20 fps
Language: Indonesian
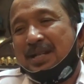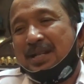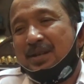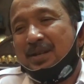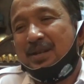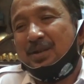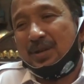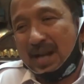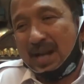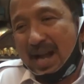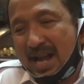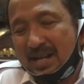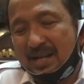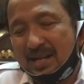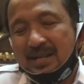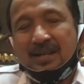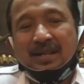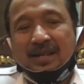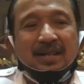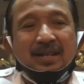orang
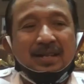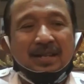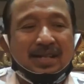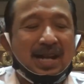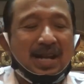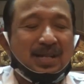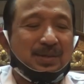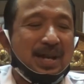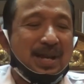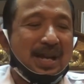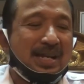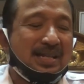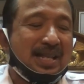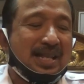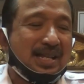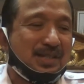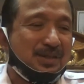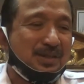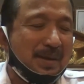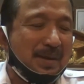dan sudah kita
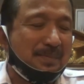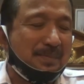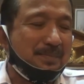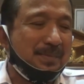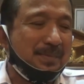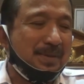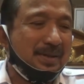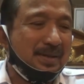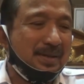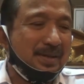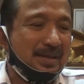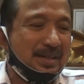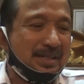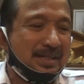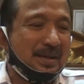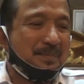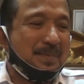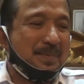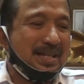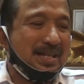swab
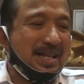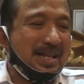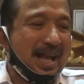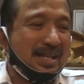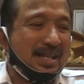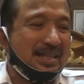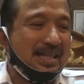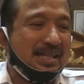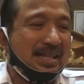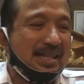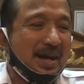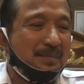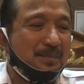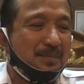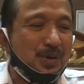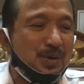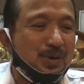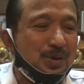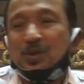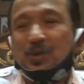sebanyak
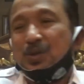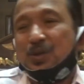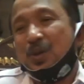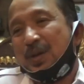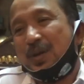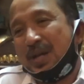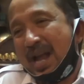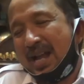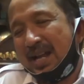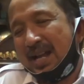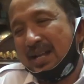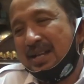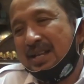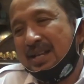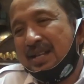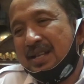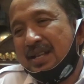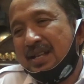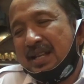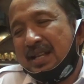37 orang.
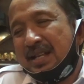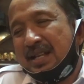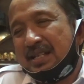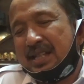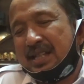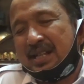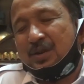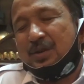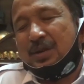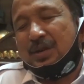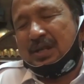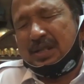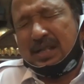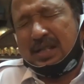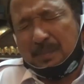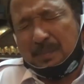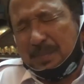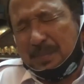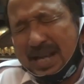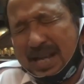
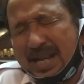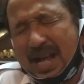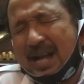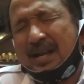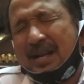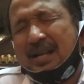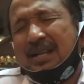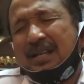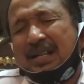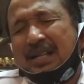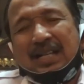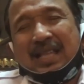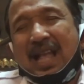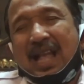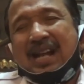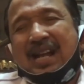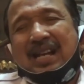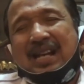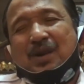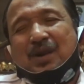Selebihnya kita
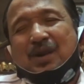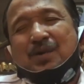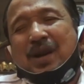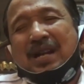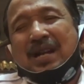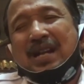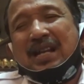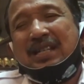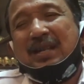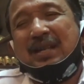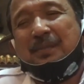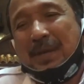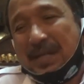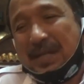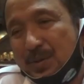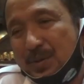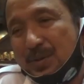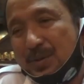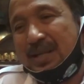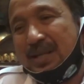akan lakukan lagi
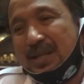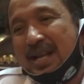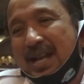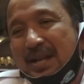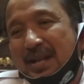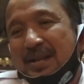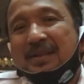besok ya.